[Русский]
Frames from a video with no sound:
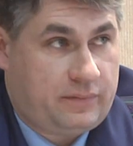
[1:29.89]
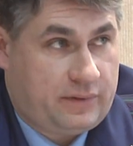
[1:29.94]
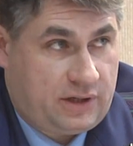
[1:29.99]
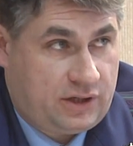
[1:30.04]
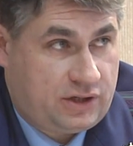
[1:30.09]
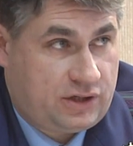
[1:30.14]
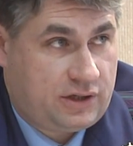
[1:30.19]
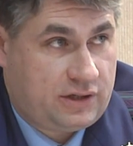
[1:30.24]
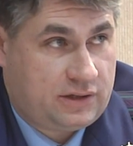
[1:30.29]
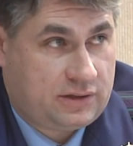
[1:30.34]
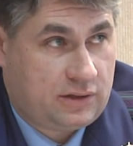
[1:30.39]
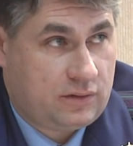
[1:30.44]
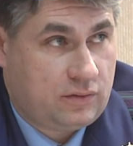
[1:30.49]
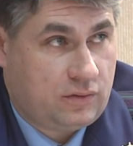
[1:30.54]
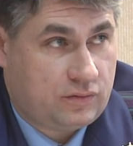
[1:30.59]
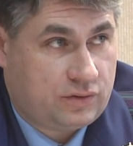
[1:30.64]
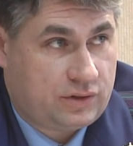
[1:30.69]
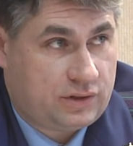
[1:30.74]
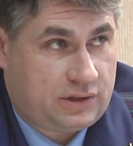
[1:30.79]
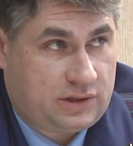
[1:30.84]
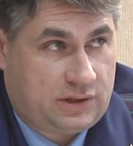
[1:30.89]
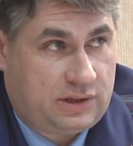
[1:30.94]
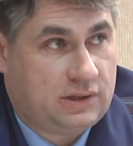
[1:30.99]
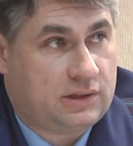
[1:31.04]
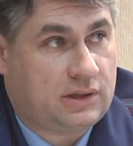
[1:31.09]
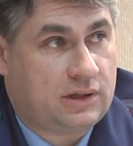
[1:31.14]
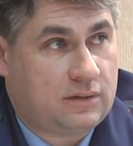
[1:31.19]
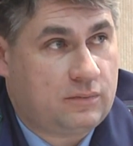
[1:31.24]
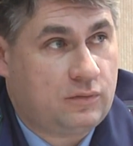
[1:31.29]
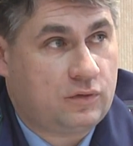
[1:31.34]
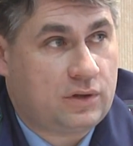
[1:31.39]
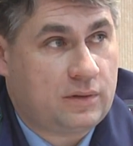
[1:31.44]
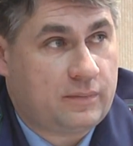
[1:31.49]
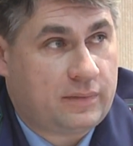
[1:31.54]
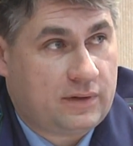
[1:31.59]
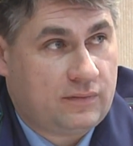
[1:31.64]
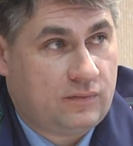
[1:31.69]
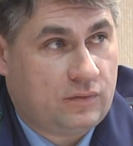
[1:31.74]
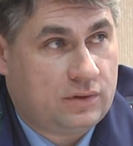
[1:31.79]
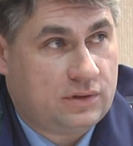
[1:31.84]
погашения задолженности. И эта работа
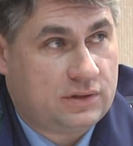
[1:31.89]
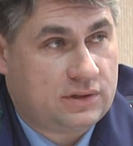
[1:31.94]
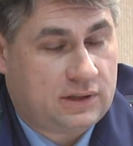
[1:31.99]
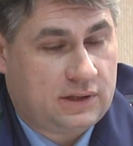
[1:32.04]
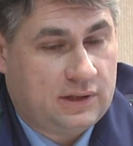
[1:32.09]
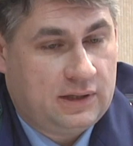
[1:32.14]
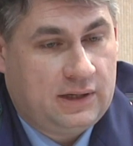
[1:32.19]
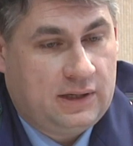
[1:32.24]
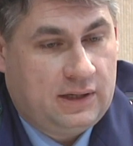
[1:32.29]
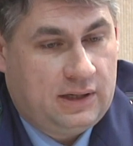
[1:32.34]
проводится.